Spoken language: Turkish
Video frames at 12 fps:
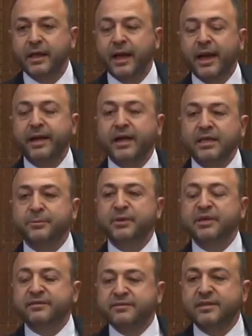herhangi
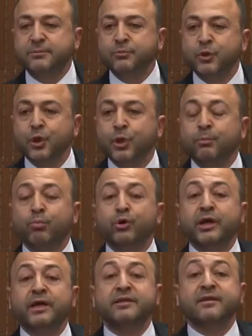bir isim
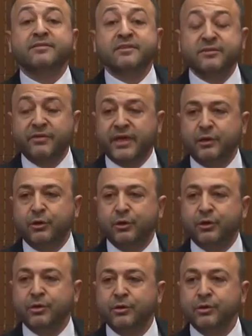buraya nasıl veriliyor?